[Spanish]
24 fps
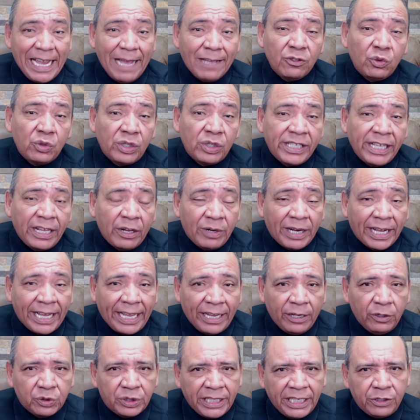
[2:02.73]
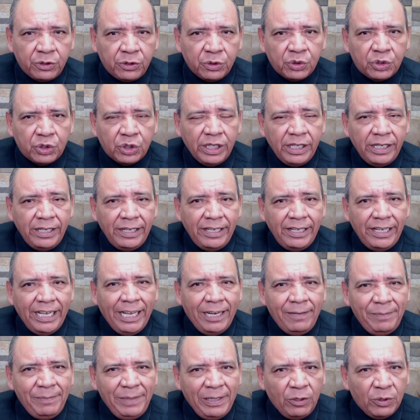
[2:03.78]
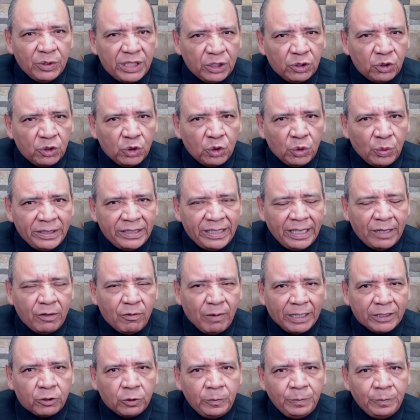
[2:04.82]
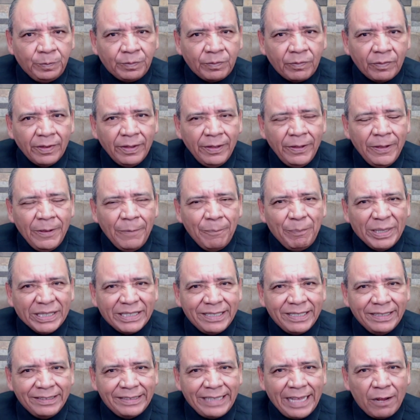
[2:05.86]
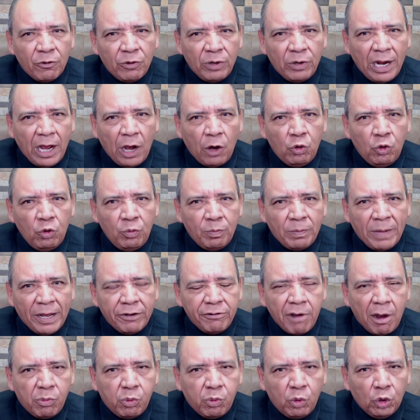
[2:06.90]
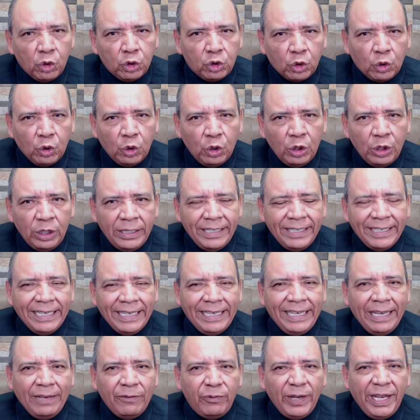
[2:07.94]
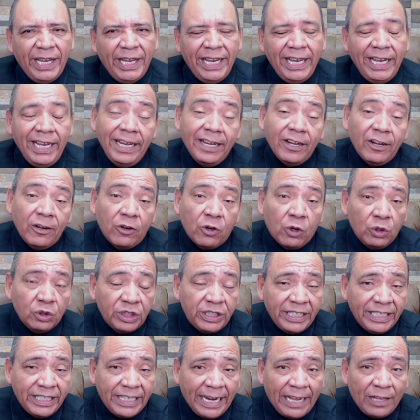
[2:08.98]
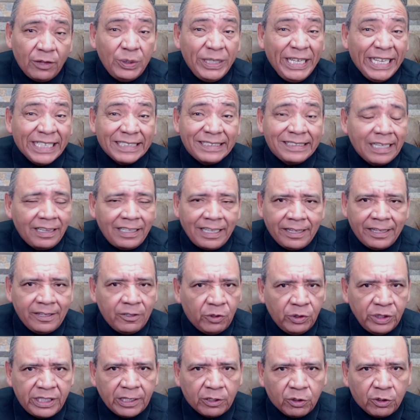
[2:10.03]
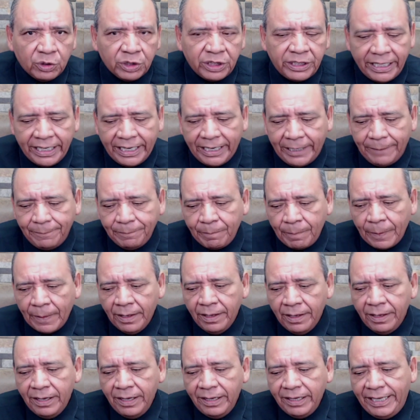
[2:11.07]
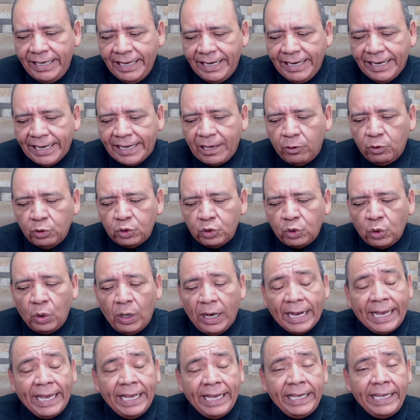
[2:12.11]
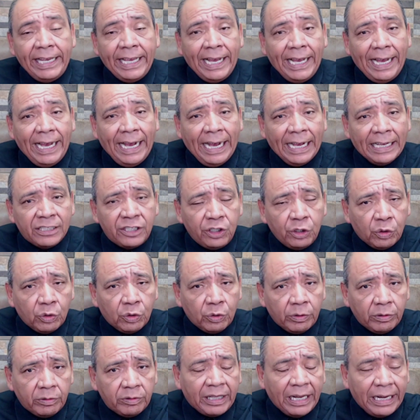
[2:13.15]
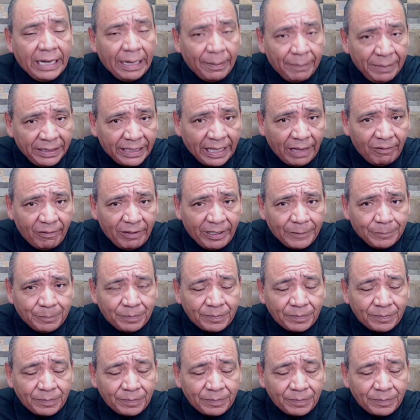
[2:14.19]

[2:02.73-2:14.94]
sucedieron aquellos hechos. En 1994 presentaron a un Mario Aburto que fue considerado y hasta el día de hoy se considera quien ejecutó aquella acción tan lamentable.